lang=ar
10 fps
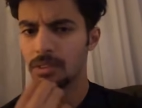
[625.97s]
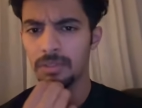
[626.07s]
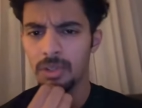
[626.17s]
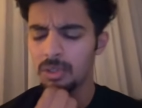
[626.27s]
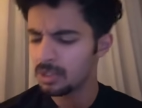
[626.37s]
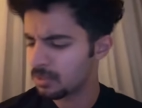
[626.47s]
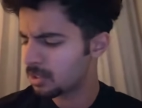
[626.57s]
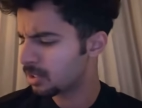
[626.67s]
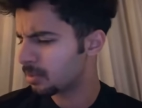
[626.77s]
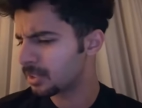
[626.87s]
فكونا
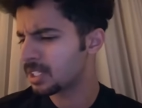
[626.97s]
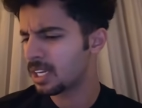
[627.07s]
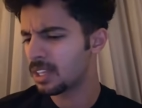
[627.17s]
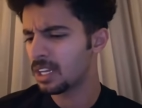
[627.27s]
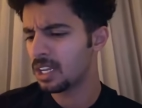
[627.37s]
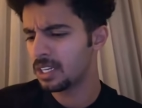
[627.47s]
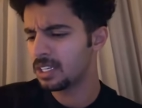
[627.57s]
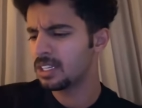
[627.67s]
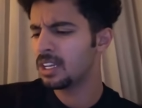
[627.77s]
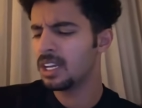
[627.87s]
فكونا من الطاري ذا
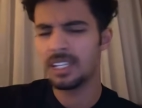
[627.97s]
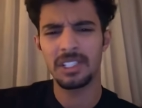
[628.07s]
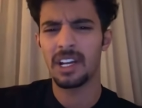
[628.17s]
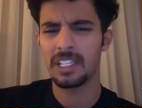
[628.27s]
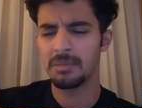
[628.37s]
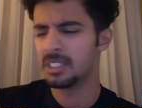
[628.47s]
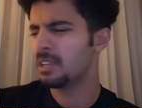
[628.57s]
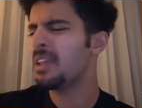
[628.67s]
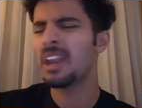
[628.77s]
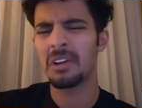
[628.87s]
الله الله يحسن خاتمتنا
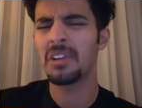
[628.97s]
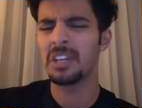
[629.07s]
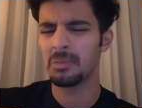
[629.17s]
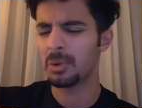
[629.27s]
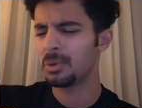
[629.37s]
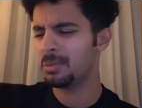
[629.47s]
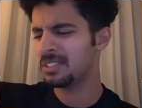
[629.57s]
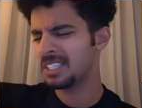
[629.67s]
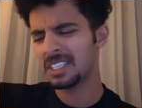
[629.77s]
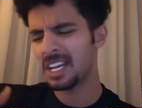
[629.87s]
والله كلنا بنروح
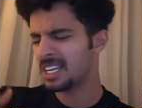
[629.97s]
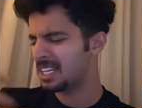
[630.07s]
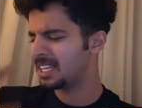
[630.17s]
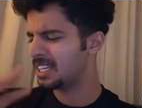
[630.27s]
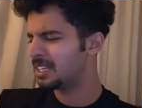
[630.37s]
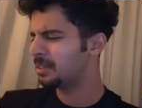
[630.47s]
بس الطاري كذا